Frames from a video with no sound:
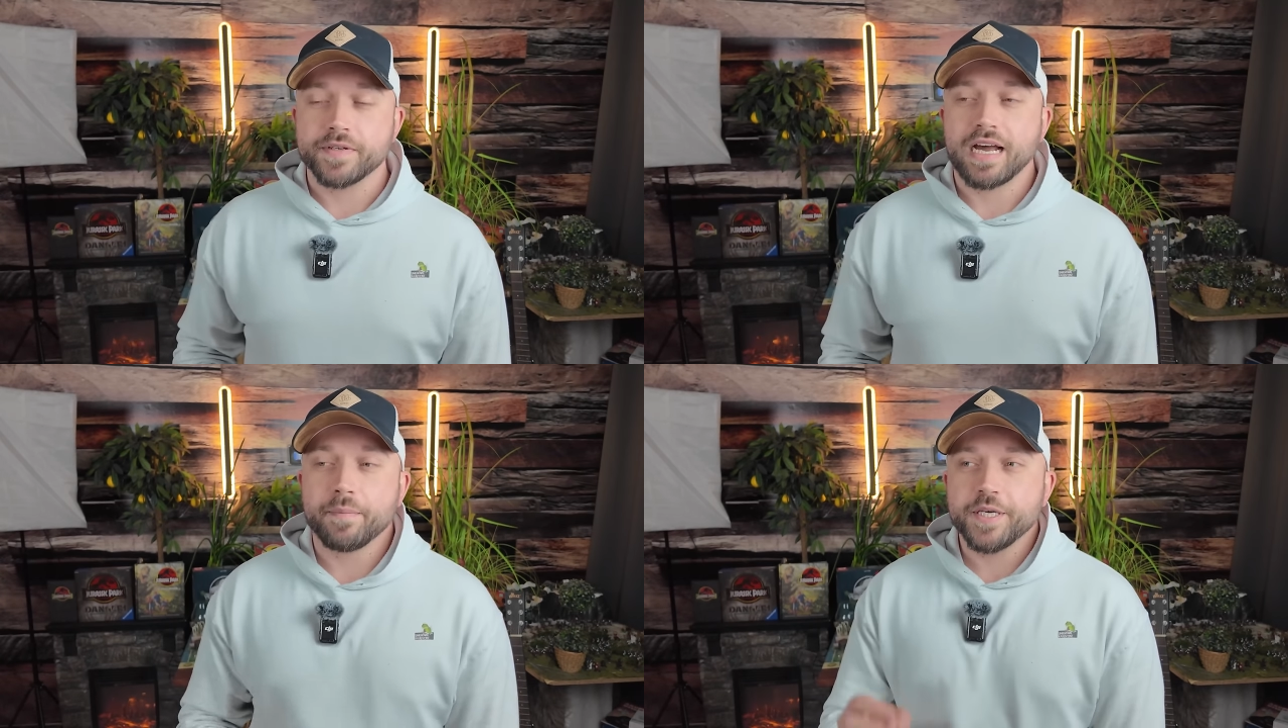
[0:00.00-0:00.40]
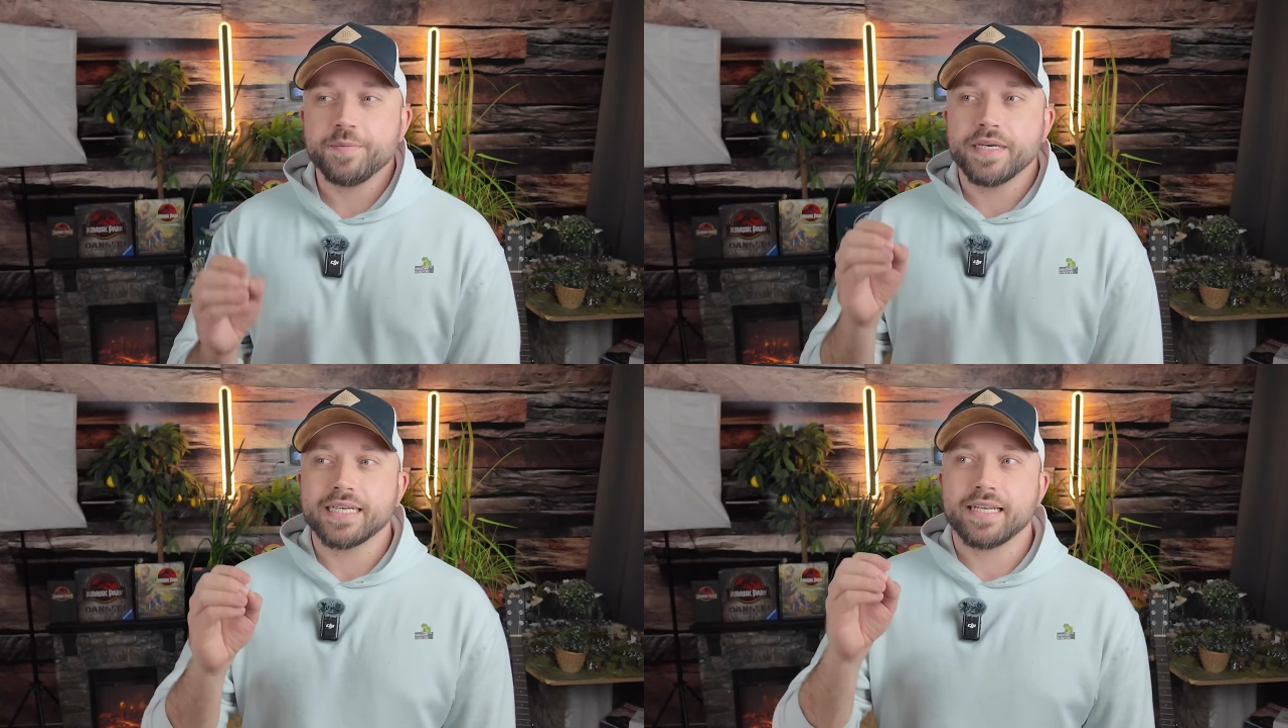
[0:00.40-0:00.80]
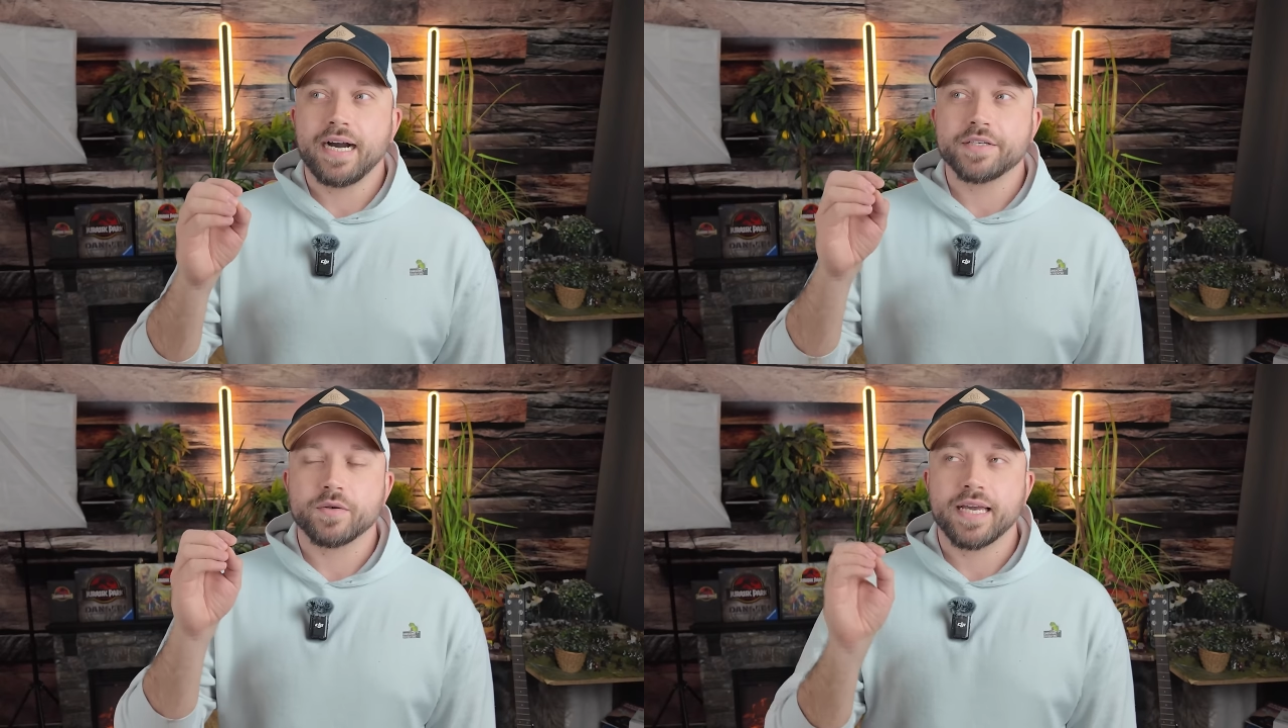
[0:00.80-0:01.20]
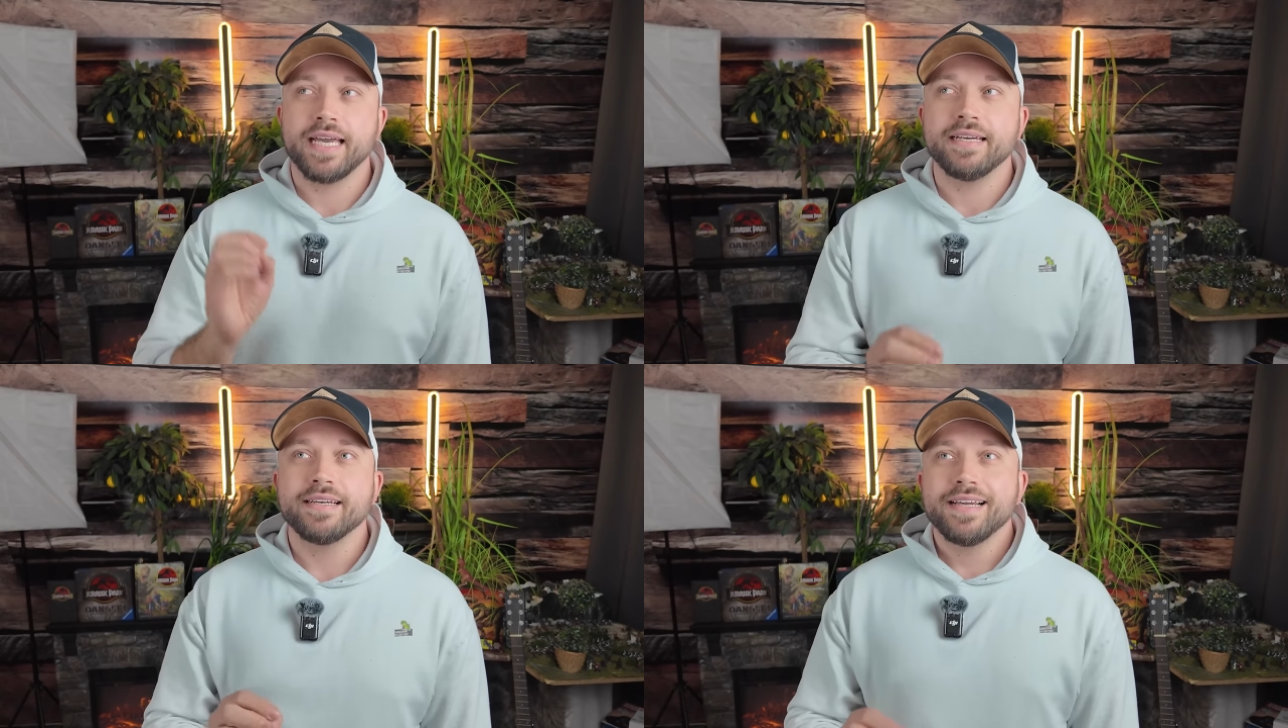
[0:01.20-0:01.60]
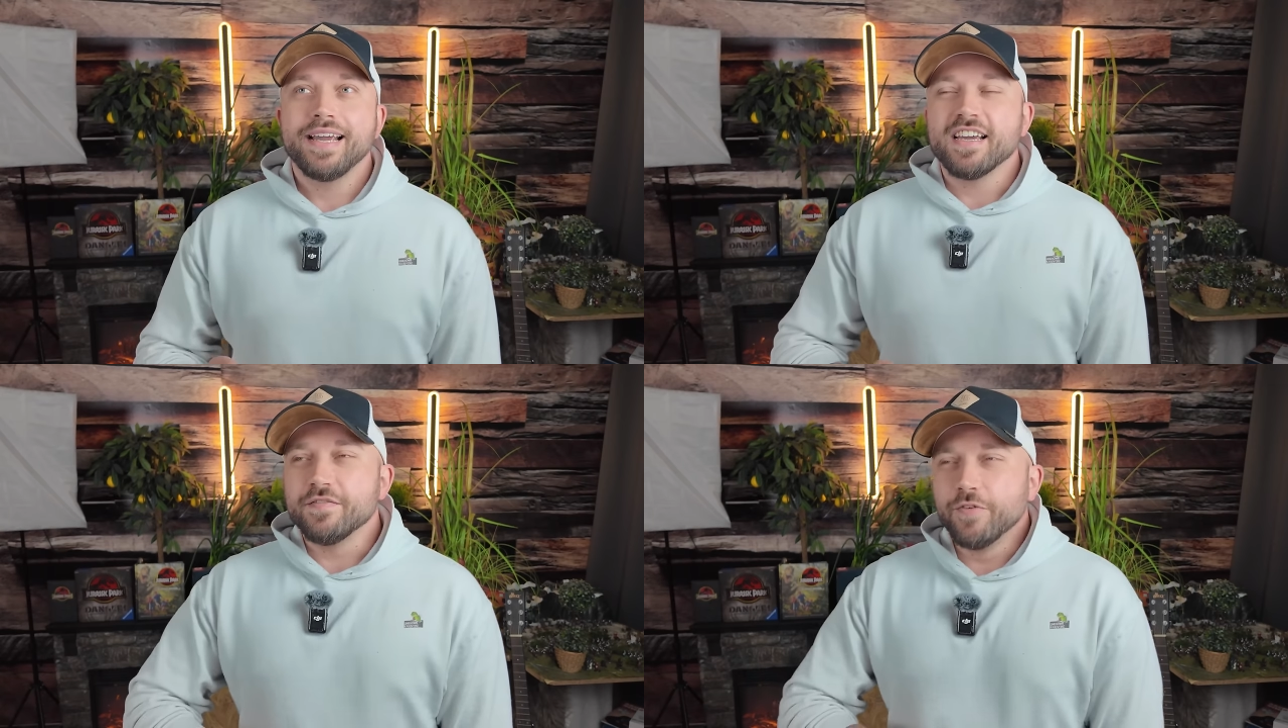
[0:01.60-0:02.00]
Und da habe ich mir gedacht, gedacht, okay,
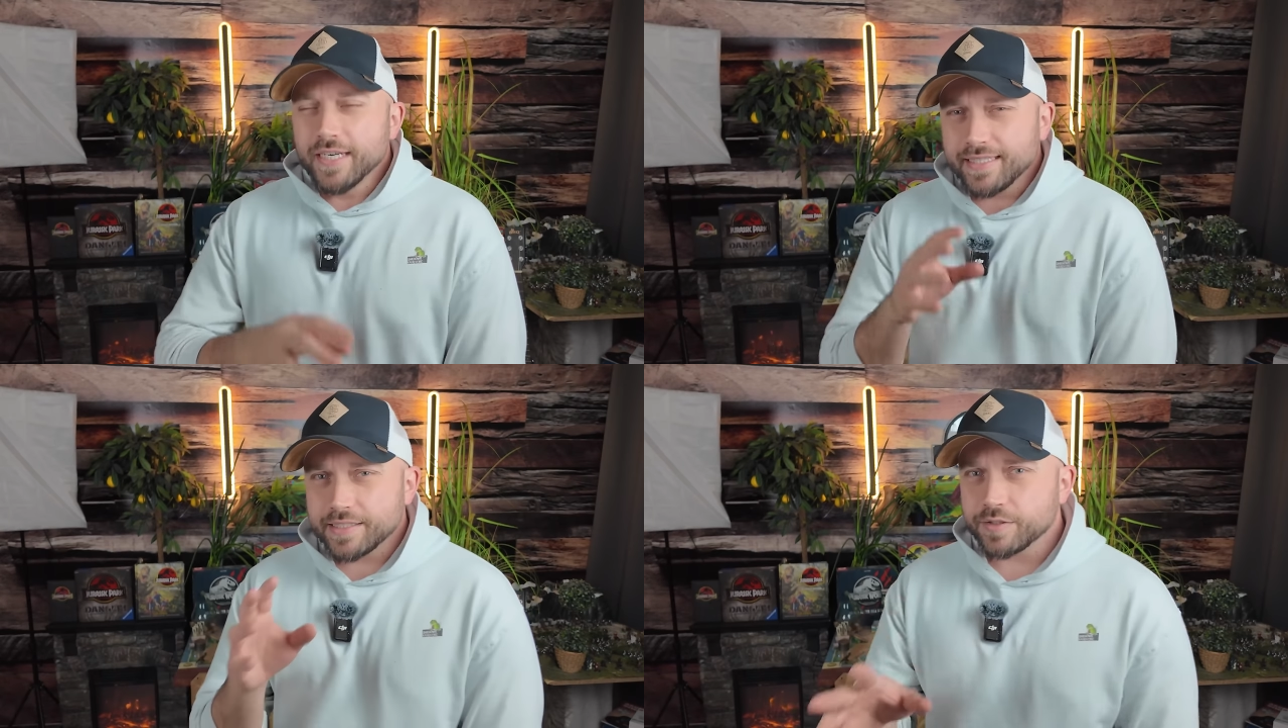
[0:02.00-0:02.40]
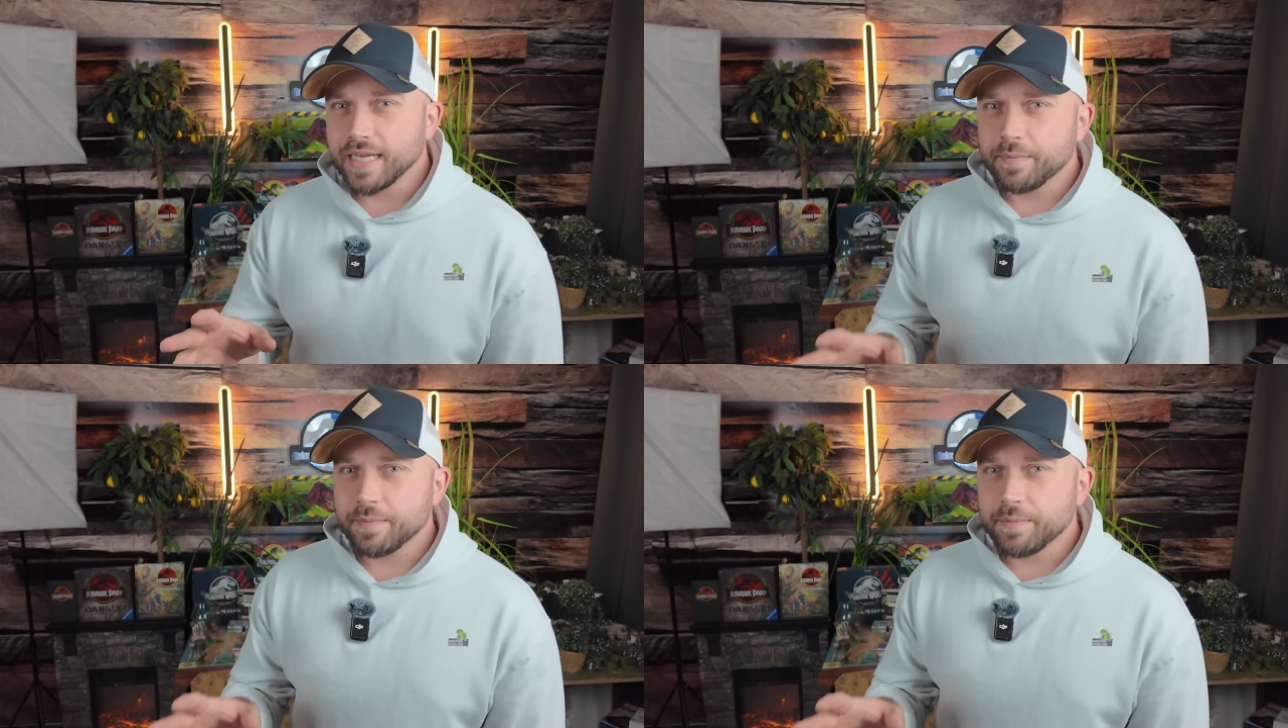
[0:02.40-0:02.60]
wird es jetzt so eine